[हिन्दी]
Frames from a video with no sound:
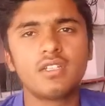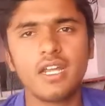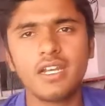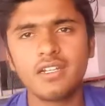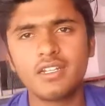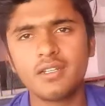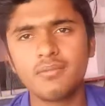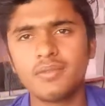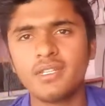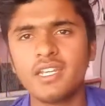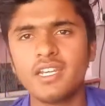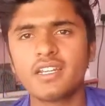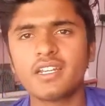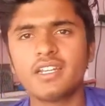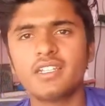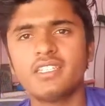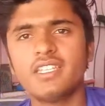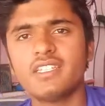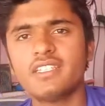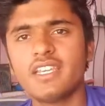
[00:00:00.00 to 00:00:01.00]
अनटर्मिनेट
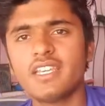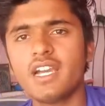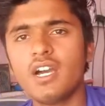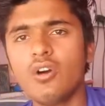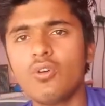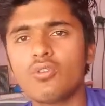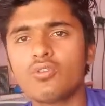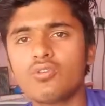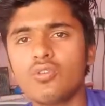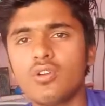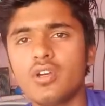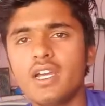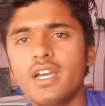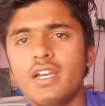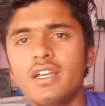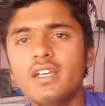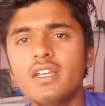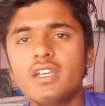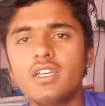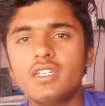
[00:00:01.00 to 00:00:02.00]
कर दिया जाएगा और जो है
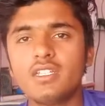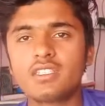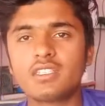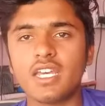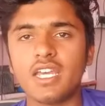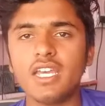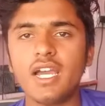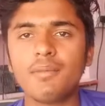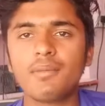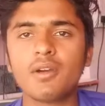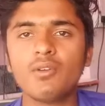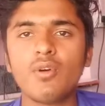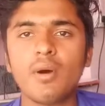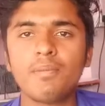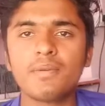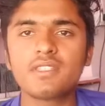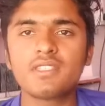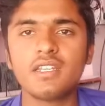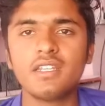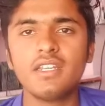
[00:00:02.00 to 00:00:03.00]
स्थाई आपका
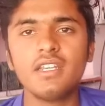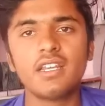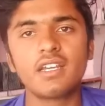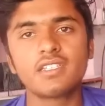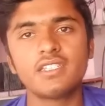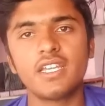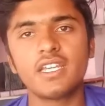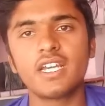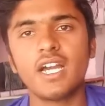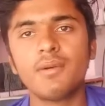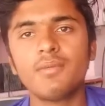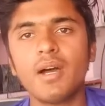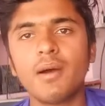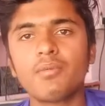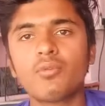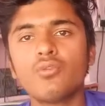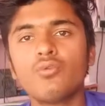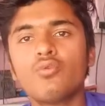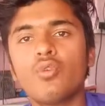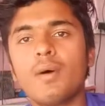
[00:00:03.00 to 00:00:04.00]
वापस चलने लग जाएगा अब
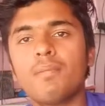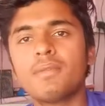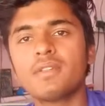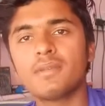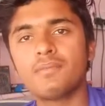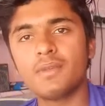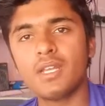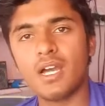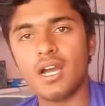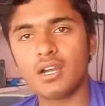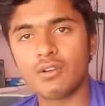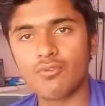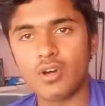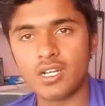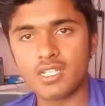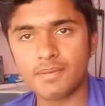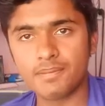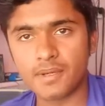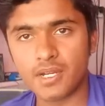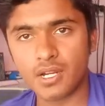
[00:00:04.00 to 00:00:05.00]
आपको वापस अपना
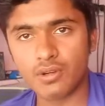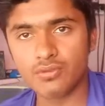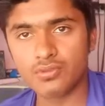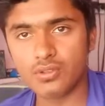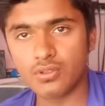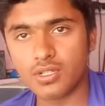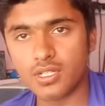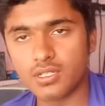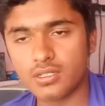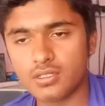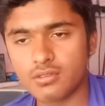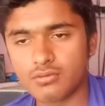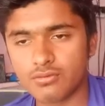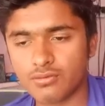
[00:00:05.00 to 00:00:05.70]
व्हाट्सएप अकाउंट जो है